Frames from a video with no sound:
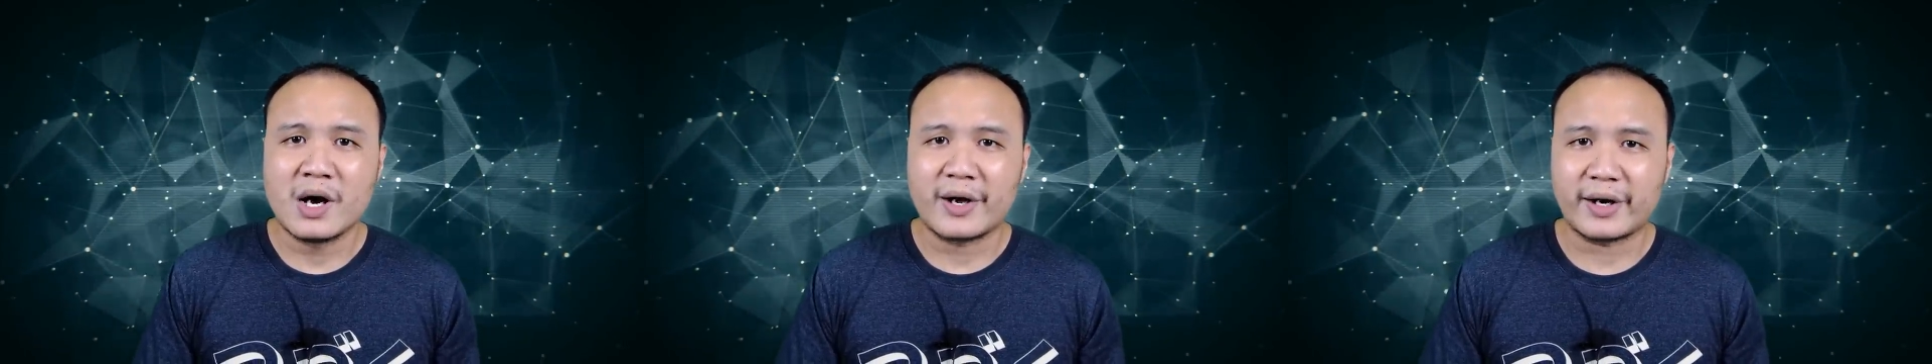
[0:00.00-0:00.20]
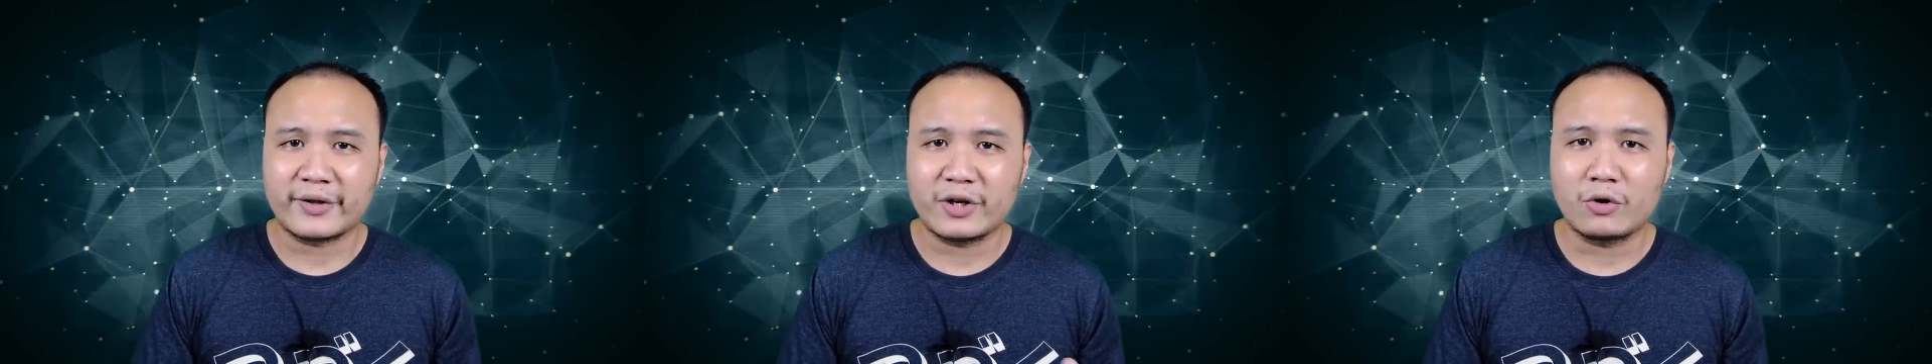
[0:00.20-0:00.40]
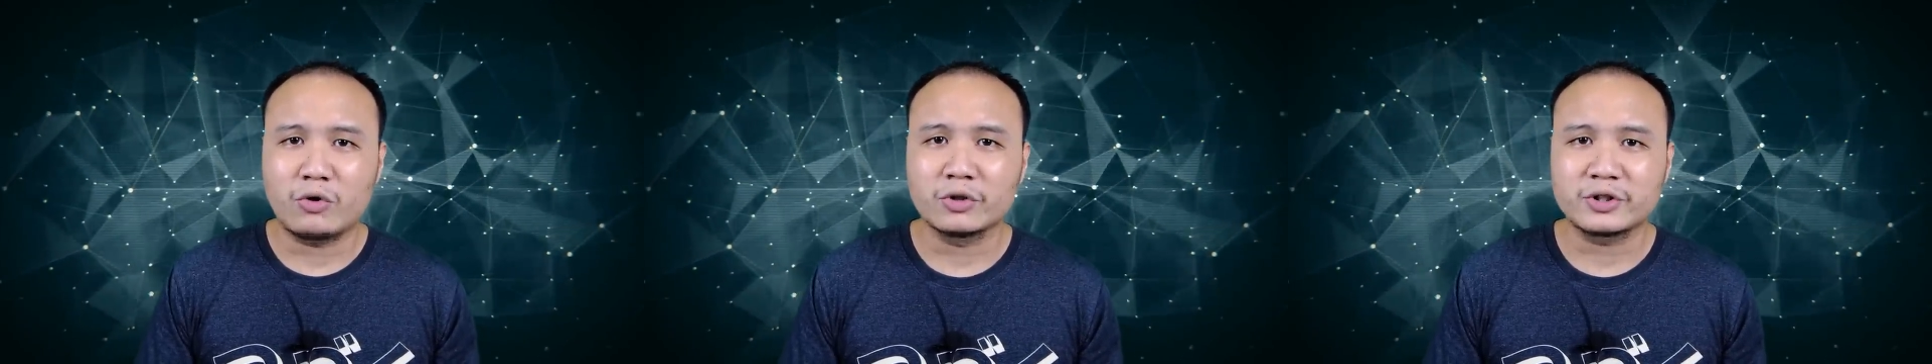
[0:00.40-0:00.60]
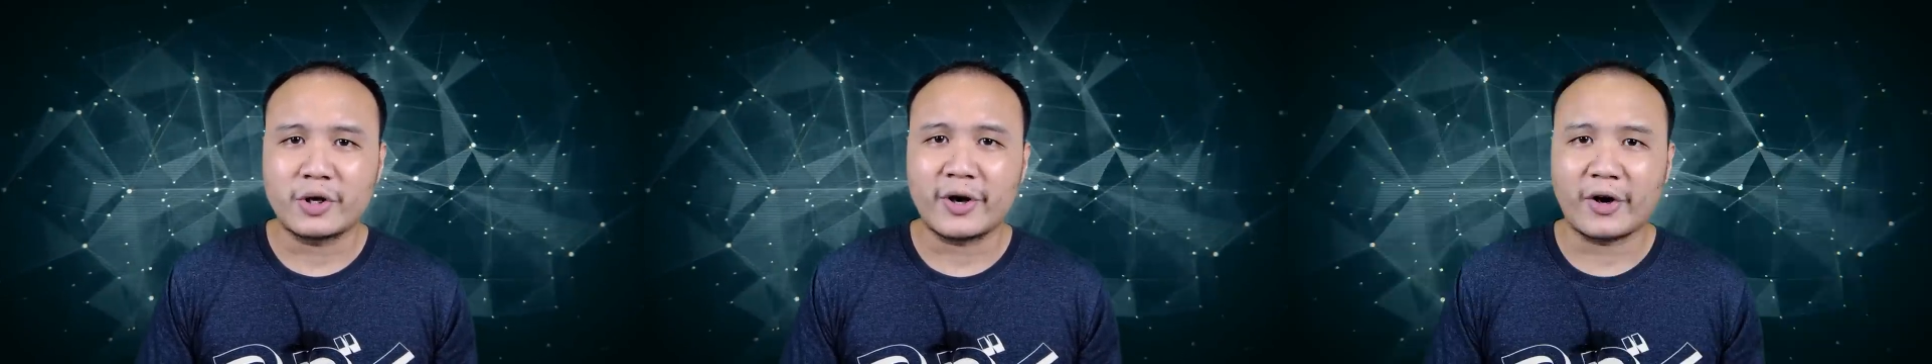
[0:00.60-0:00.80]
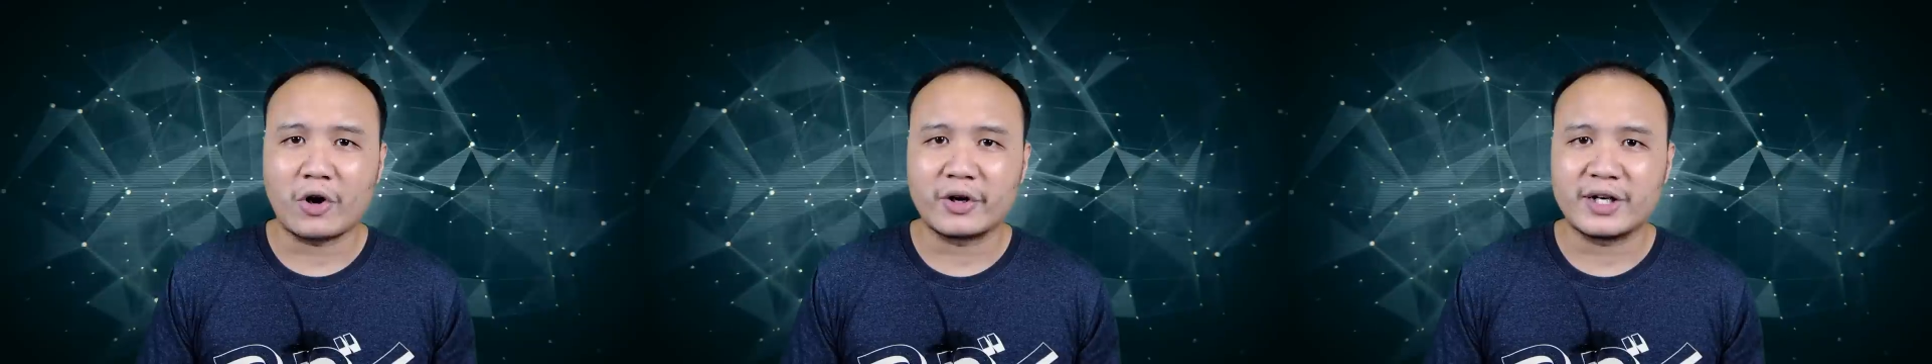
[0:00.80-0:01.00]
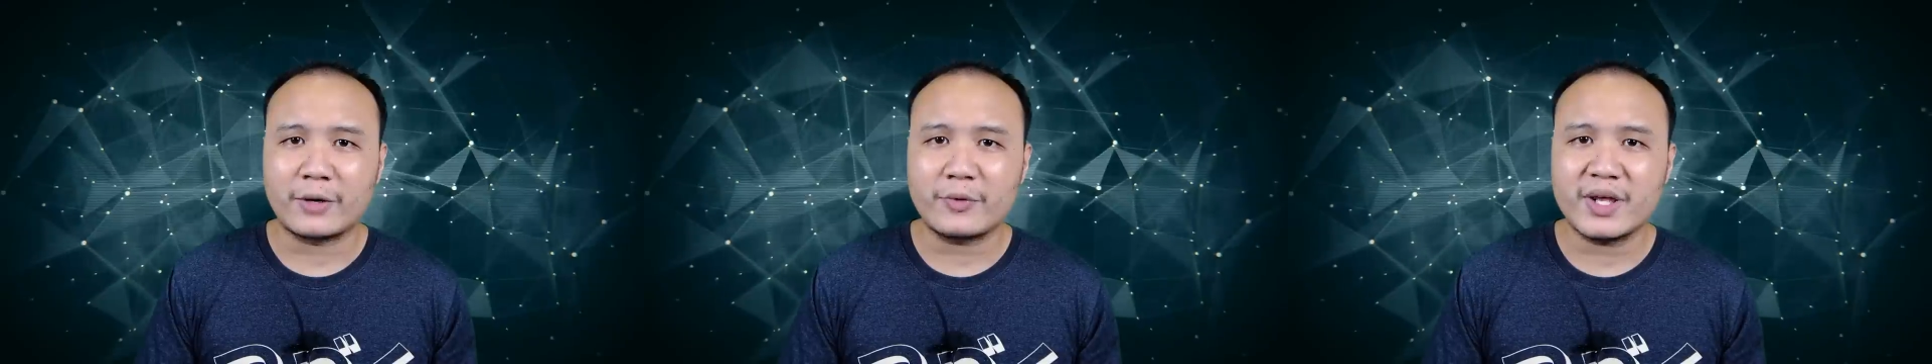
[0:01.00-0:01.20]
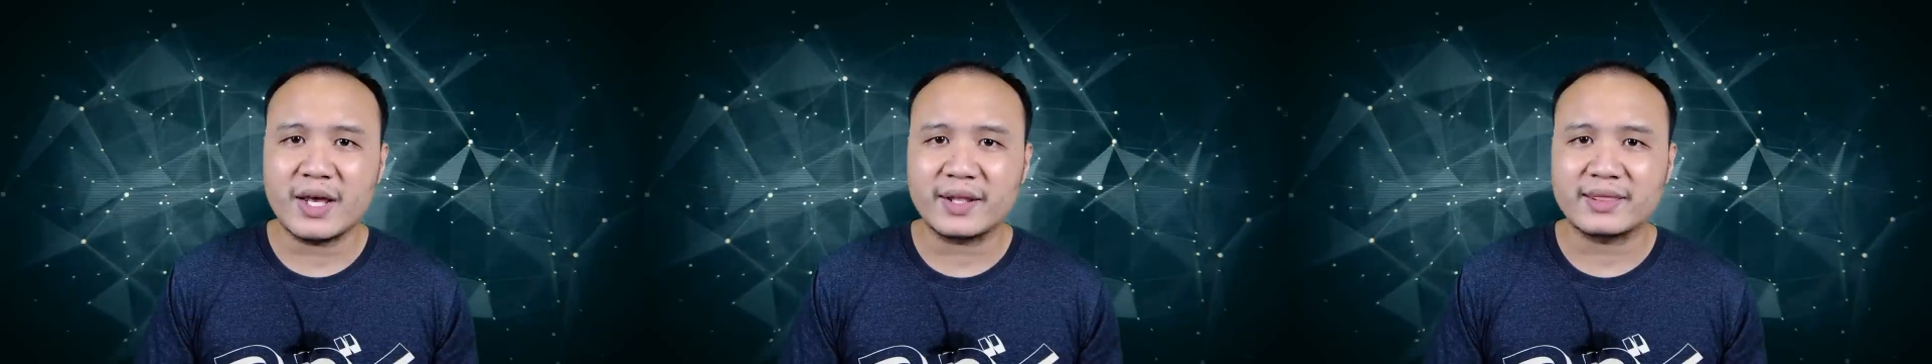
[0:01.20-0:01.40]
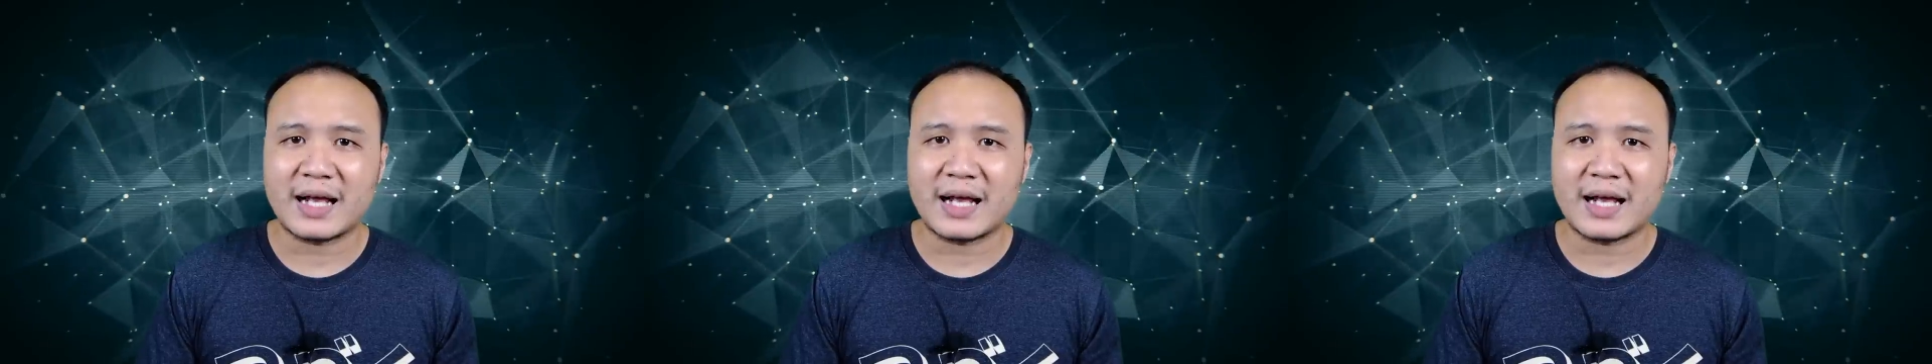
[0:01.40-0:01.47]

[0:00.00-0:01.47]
เรายังคงต้องรอนักวิทยา